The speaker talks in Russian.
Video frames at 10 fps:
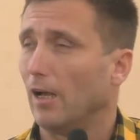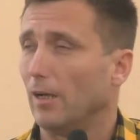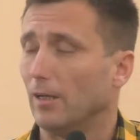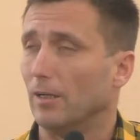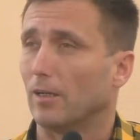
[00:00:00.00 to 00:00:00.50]

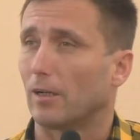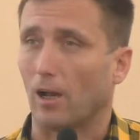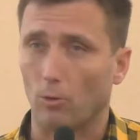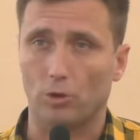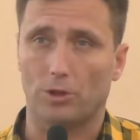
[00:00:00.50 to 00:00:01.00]
э,
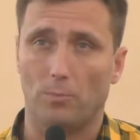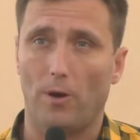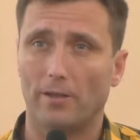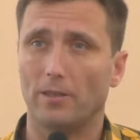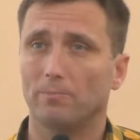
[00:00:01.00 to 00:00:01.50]
хорошим
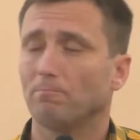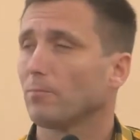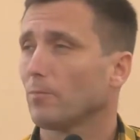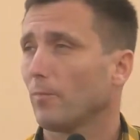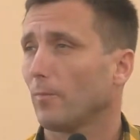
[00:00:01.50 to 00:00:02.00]
парнем.
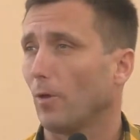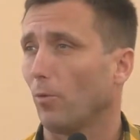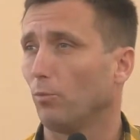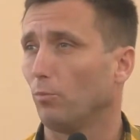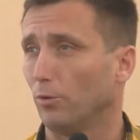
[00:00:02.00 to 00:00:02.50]

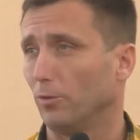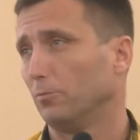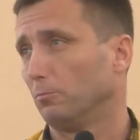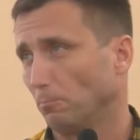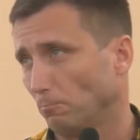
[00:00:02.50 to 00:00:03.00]
Он
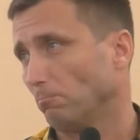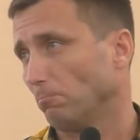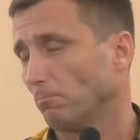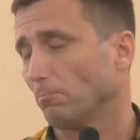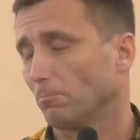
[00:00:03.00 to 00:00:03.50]
был
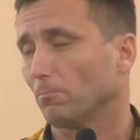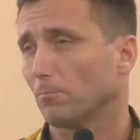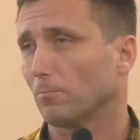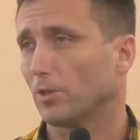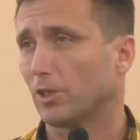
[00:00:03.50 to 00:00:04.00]

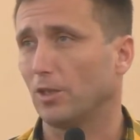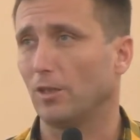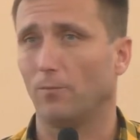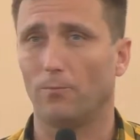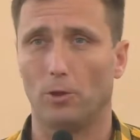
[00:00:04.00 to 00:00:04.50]

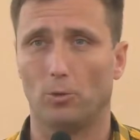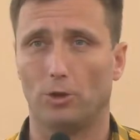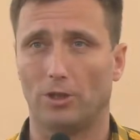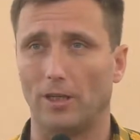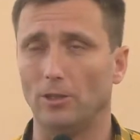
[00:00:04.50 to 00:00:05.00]
сыном
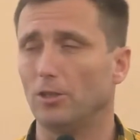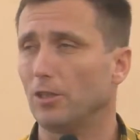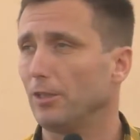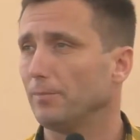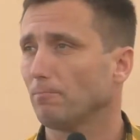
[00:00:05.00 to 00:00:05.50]
верующих
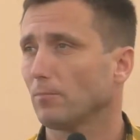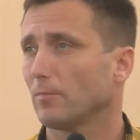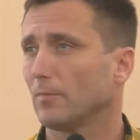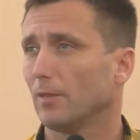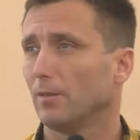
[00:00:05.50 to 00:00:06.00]
родителей.
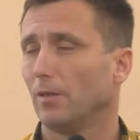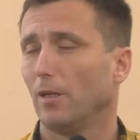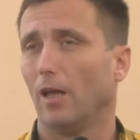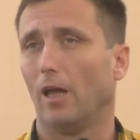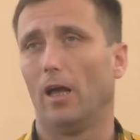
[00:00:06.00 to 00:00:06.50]

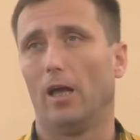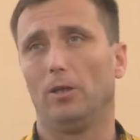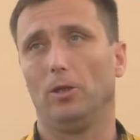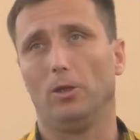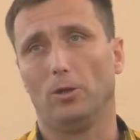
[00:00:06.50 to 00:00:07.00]

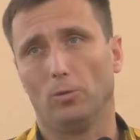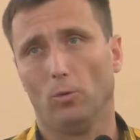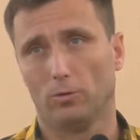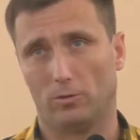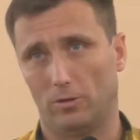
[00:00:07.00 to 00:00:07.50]
И
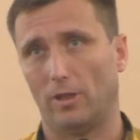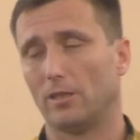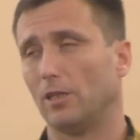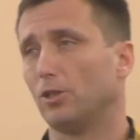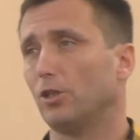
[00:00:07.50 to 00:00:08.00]
он
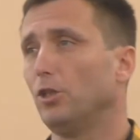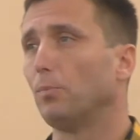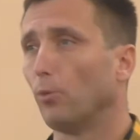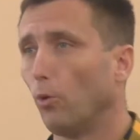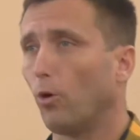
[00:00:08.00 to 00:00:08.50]
достаточно
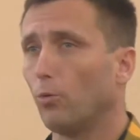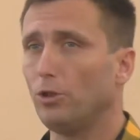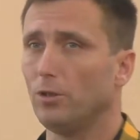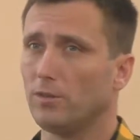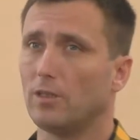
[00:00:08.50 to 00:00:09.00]
неплохо
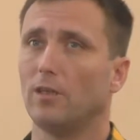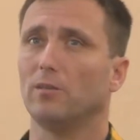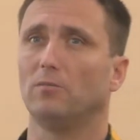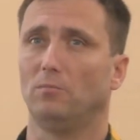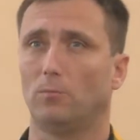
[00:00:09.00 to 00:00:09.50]

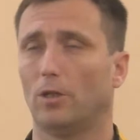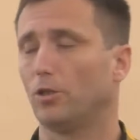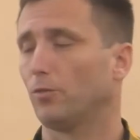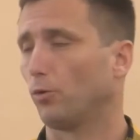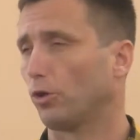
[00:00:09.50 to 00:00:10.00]
учился на
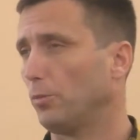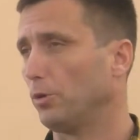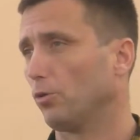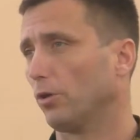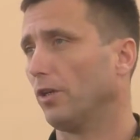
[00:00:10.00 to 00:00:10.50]
четверке и
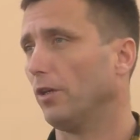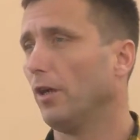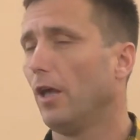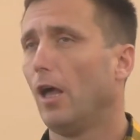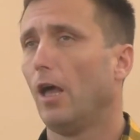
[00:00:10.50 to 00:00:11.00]
пятерке.